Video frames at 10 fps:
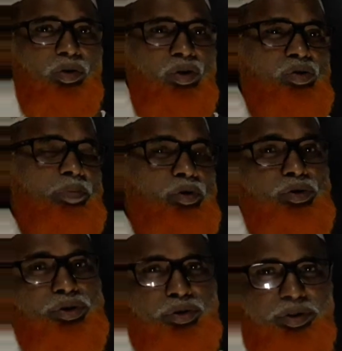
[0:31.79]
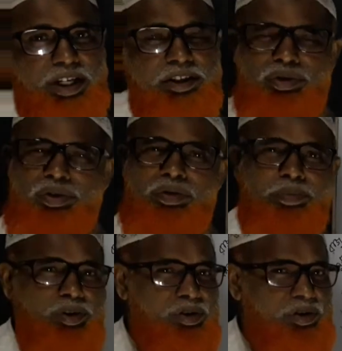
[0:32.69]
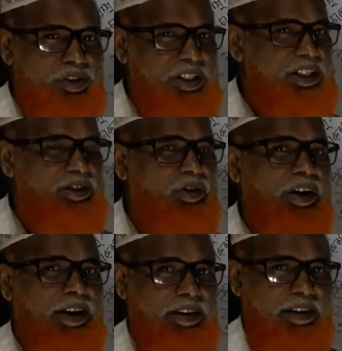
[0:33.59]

অঙ্ক মুখস্থ করি আসলে অঙ্ক মুখস্থর জিনিস নয়